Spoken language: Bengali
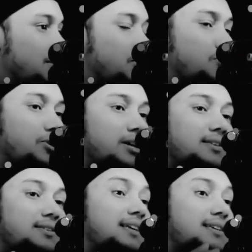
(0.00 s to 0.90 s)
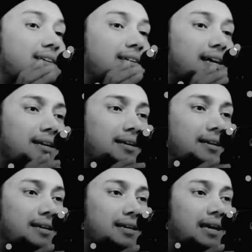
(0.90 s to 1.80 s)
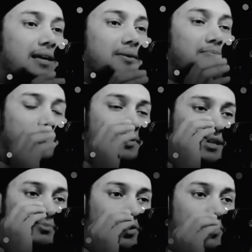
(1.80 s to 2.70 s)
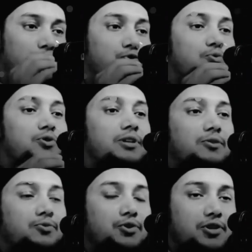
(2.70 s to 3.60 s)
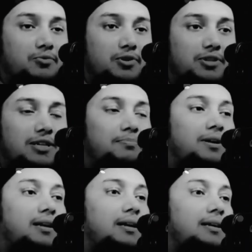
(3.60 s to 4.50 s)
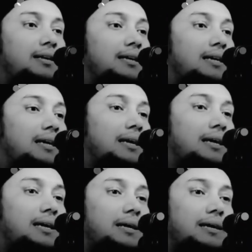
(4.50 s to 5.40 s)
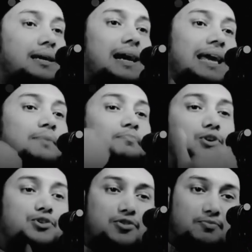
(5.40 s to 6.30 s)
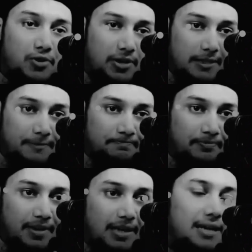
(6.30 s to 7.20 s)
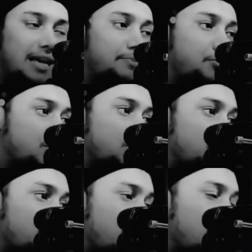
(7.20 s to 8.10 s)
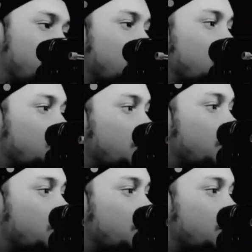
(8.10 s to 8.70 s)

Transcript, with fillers: জীবনটাকে সিরিয়াসলি নেন মুসলিম তরুণ যুবকদেরকে উদ্দেশ্যে বলছি যে আপনারা কায়িক পরিশ্রম করেন কায়িক পরিশ্রম করেন পাঁচক্ত